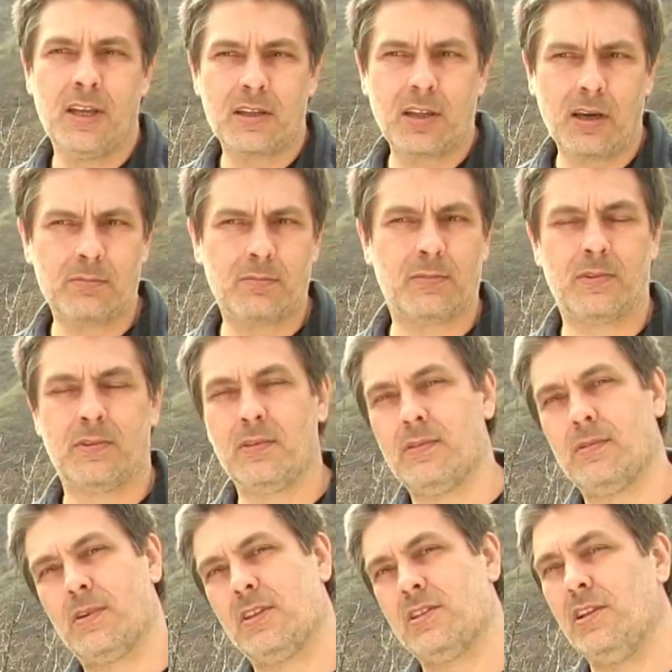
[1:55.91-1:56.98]
Там
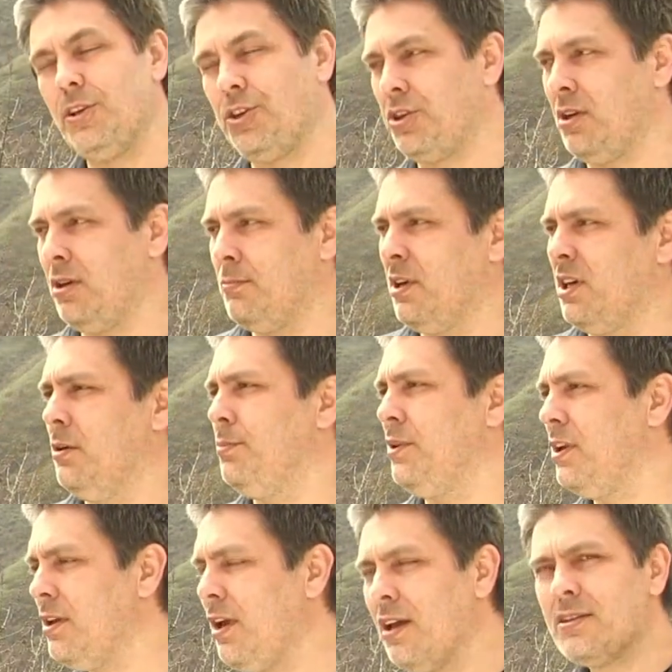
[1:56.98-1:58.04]
э, различные мои
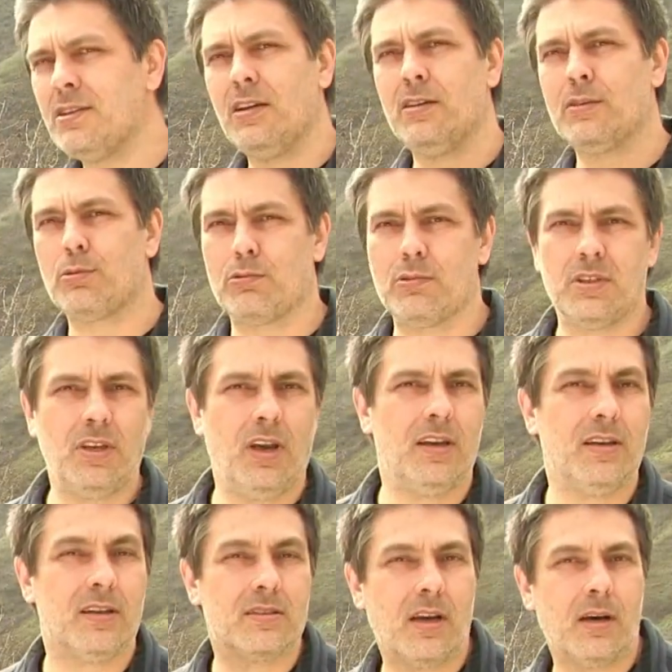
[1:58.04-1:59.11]
приятели, друзья.
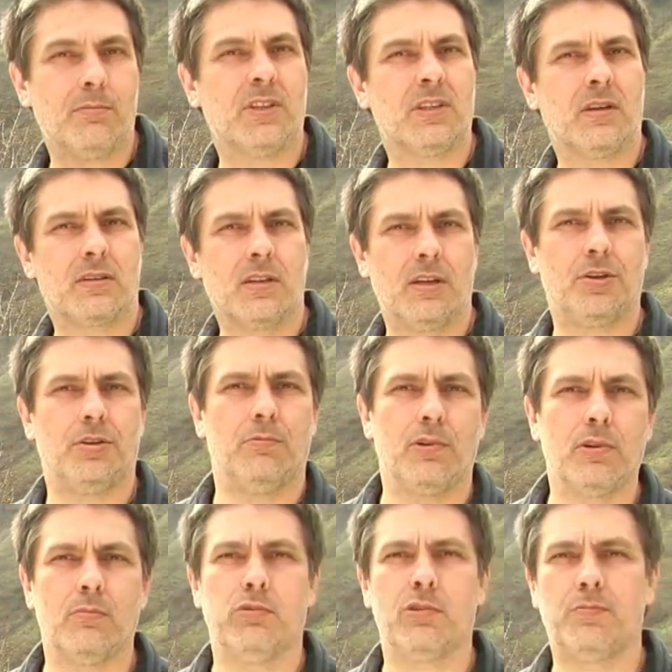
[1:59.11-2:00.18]
Я сам иногда
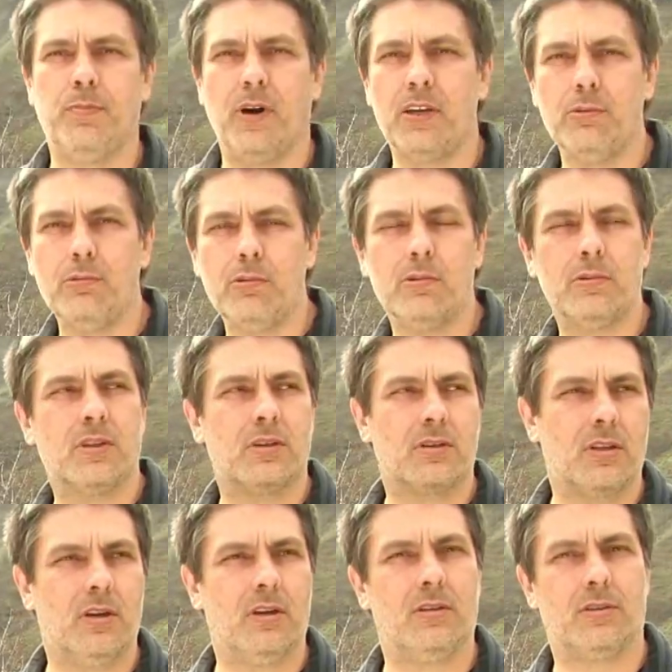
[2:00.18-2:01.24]
чего-нибудь пою,
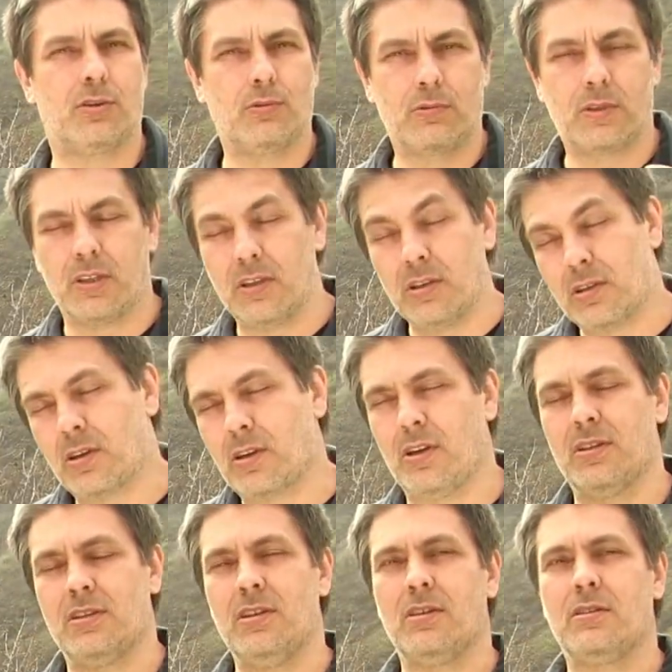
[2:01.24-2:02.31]
иногда какие-то
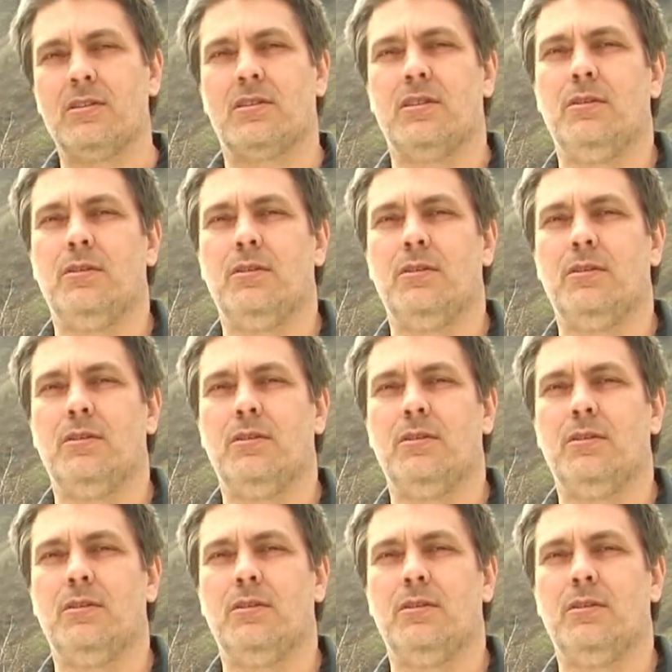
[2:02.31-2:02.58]
концерты